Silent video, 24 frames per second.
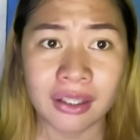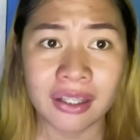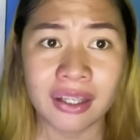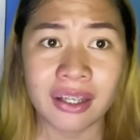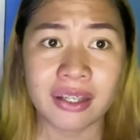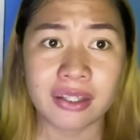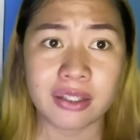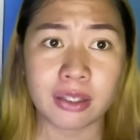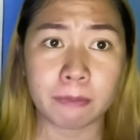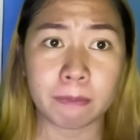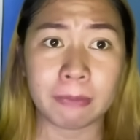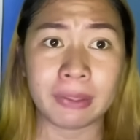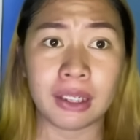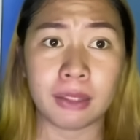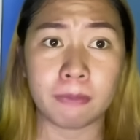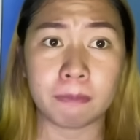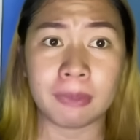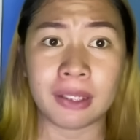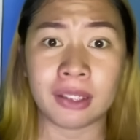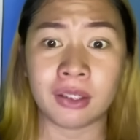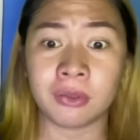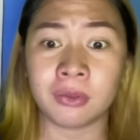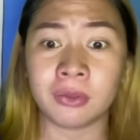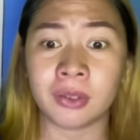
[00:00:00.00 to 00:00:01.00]
Sa
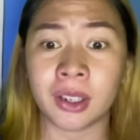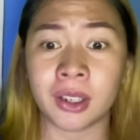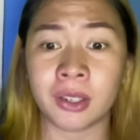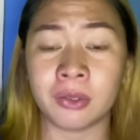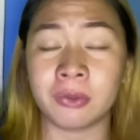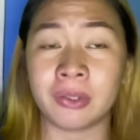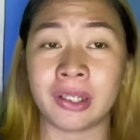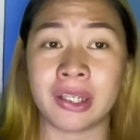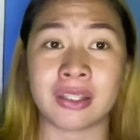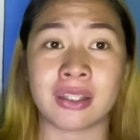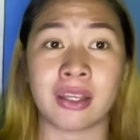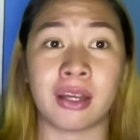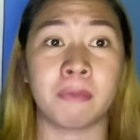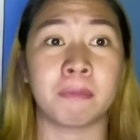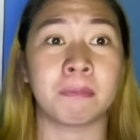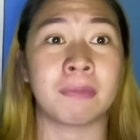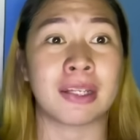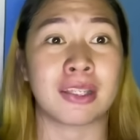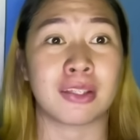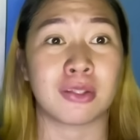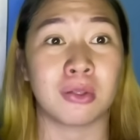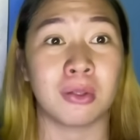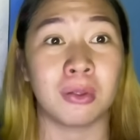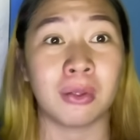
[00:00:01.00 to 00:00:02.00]
Pilipino na yung isang
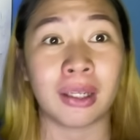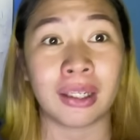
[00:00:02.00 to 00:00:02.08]
pasto,